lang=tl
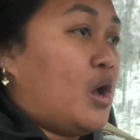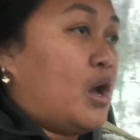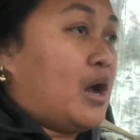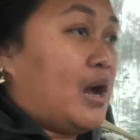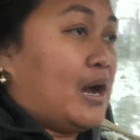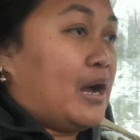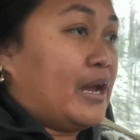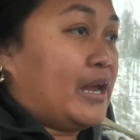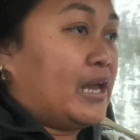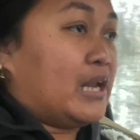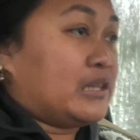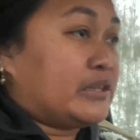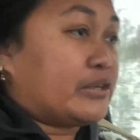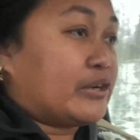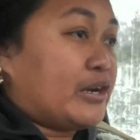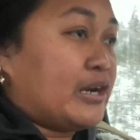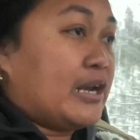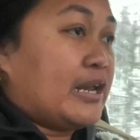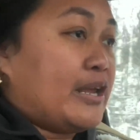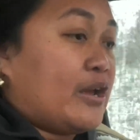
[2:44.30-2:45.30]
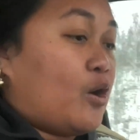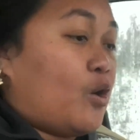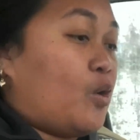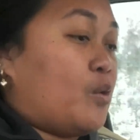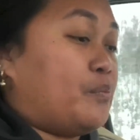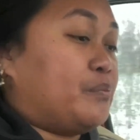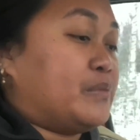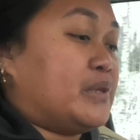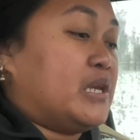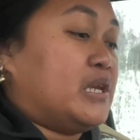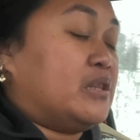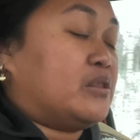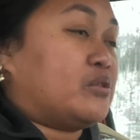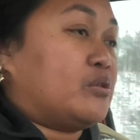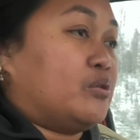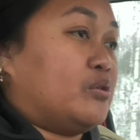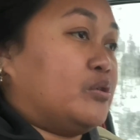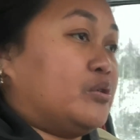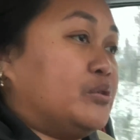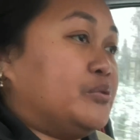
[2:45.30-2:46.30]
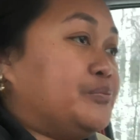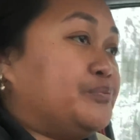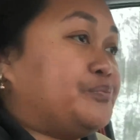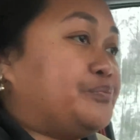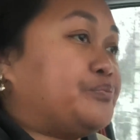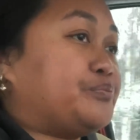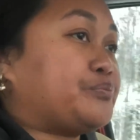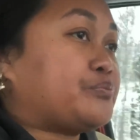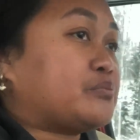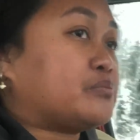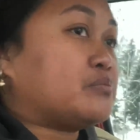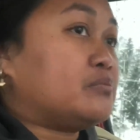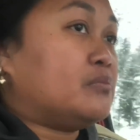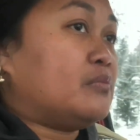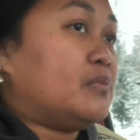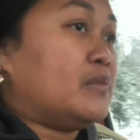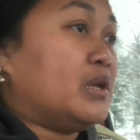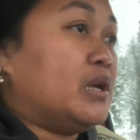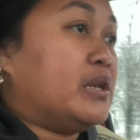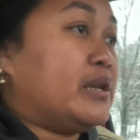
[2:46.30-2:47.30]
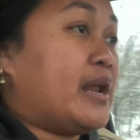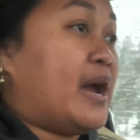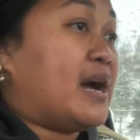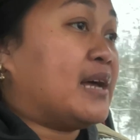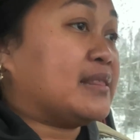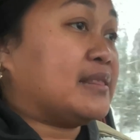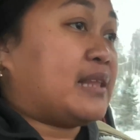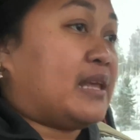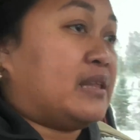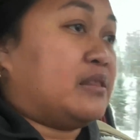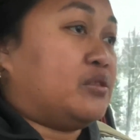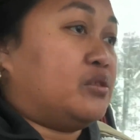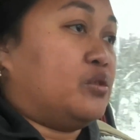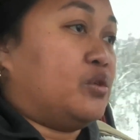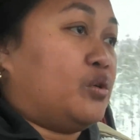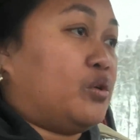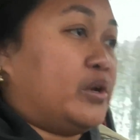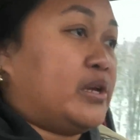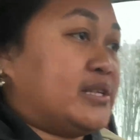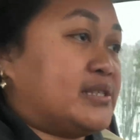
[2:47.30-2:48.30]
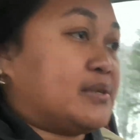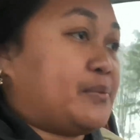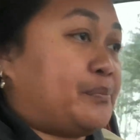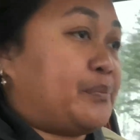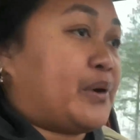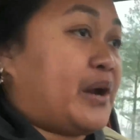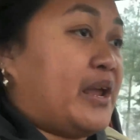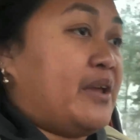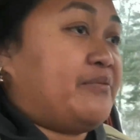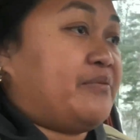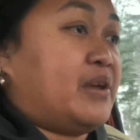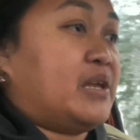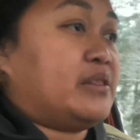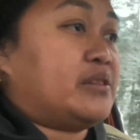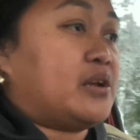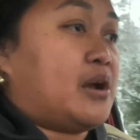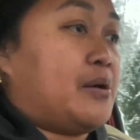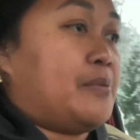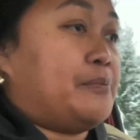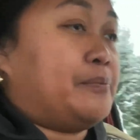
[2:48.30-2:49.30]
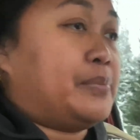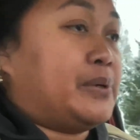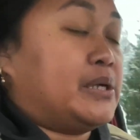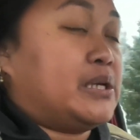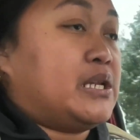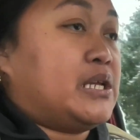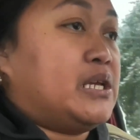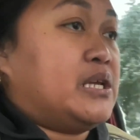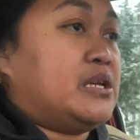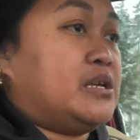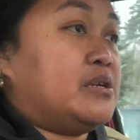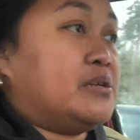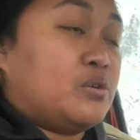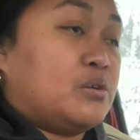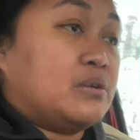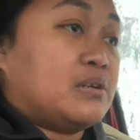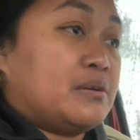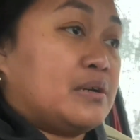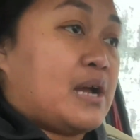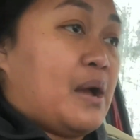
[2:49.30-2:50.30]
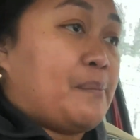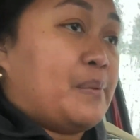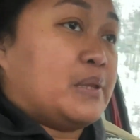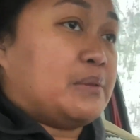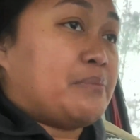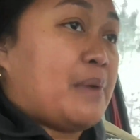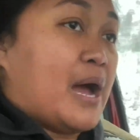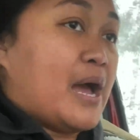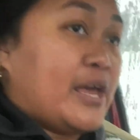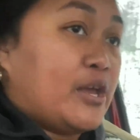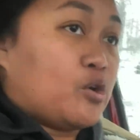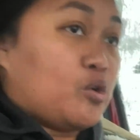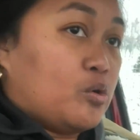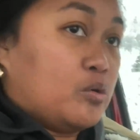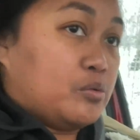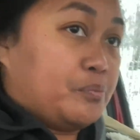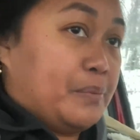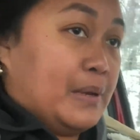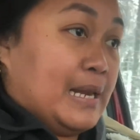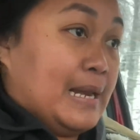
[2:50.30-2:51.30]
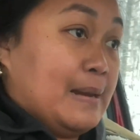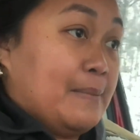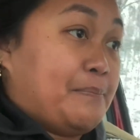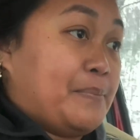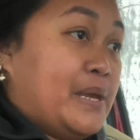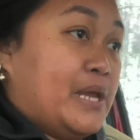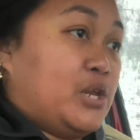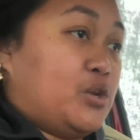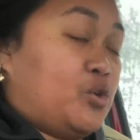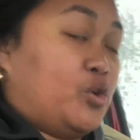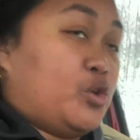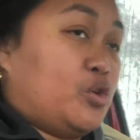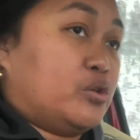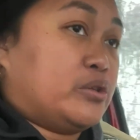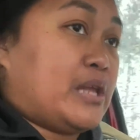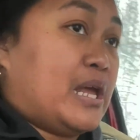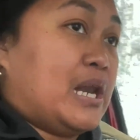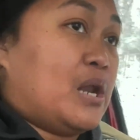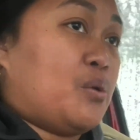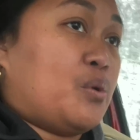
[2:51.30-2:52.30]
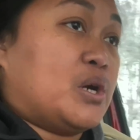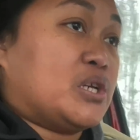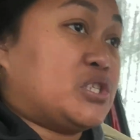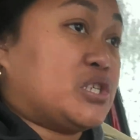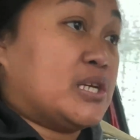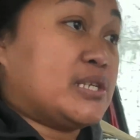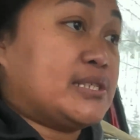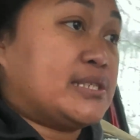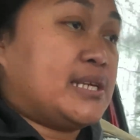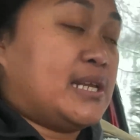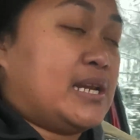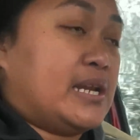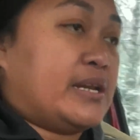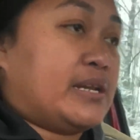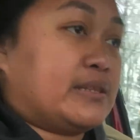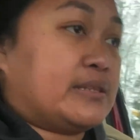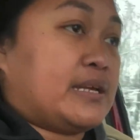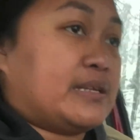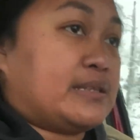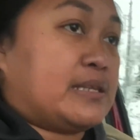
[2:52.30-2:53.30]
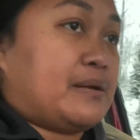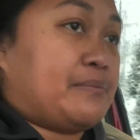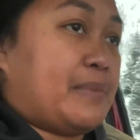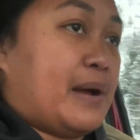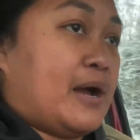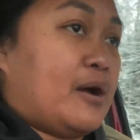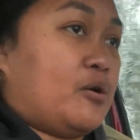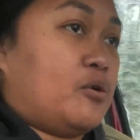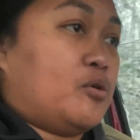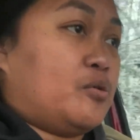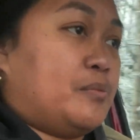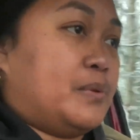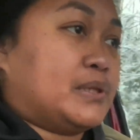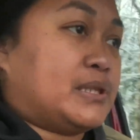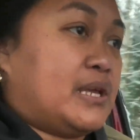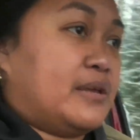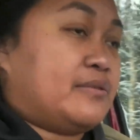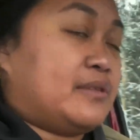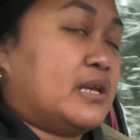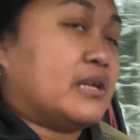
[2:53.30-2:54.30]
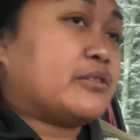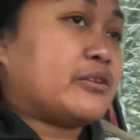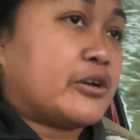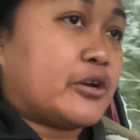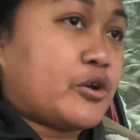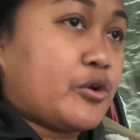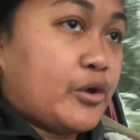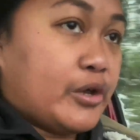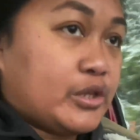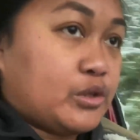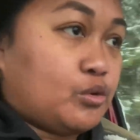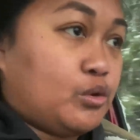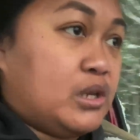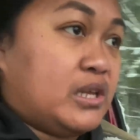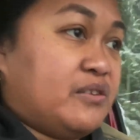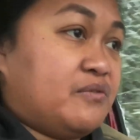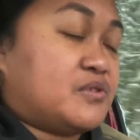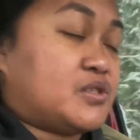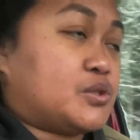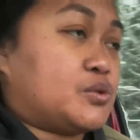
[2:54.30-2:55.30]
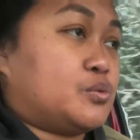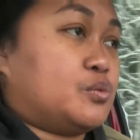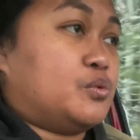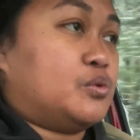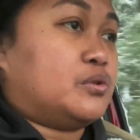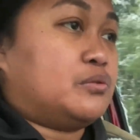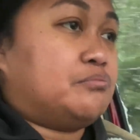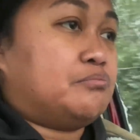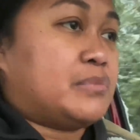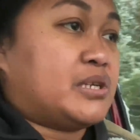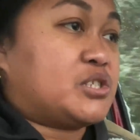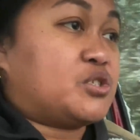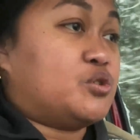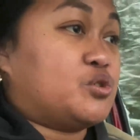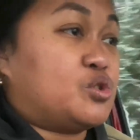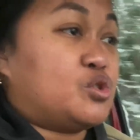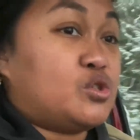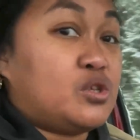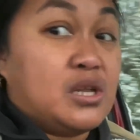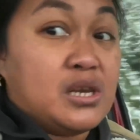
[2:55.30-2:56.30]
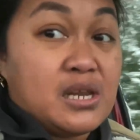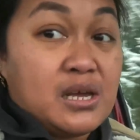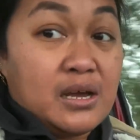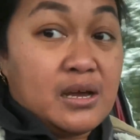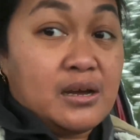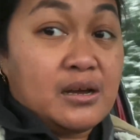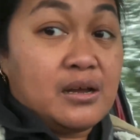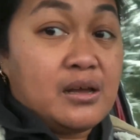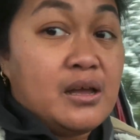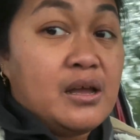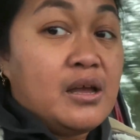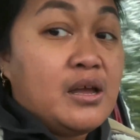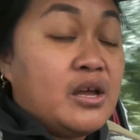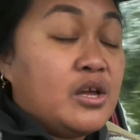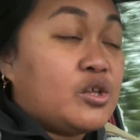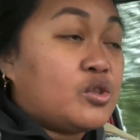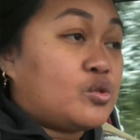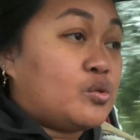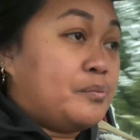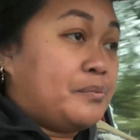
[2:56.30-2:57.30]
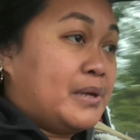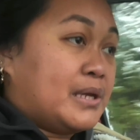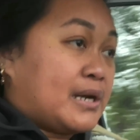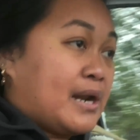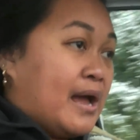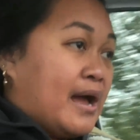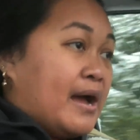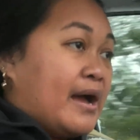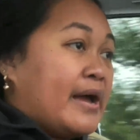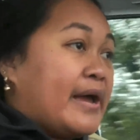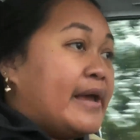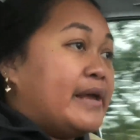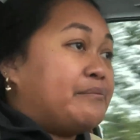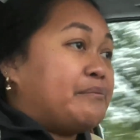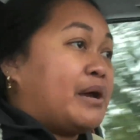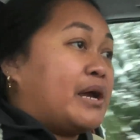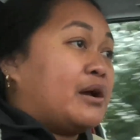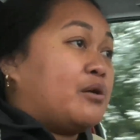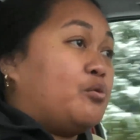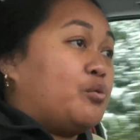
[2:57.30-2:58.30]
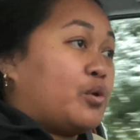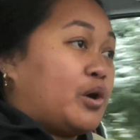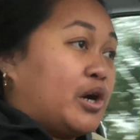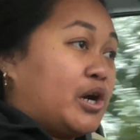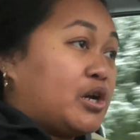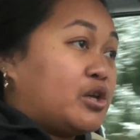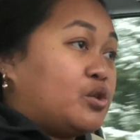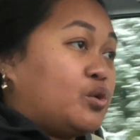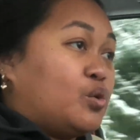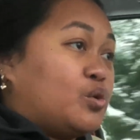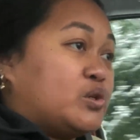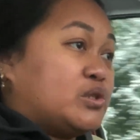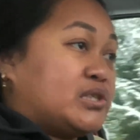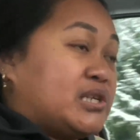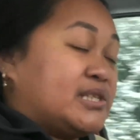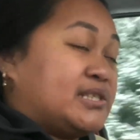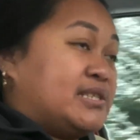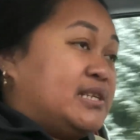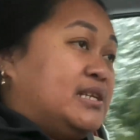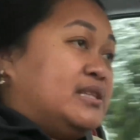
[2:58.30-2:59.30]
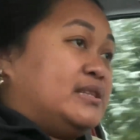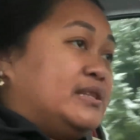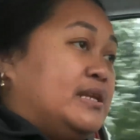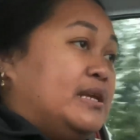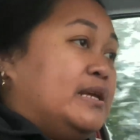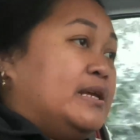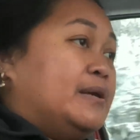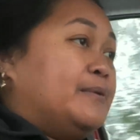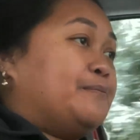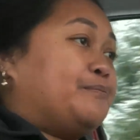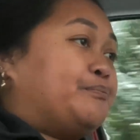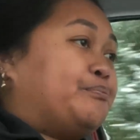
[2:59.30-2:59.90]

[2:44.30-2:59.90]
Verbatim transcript: uh, elderly home dito na attendo It's a private company. Yung kapitbahay kong Pilipino, yung dalawa, chance sila nagtatrabaho. But I think they're going to leave soon. Mas gusto nilang tumira and mag-work doon sa city.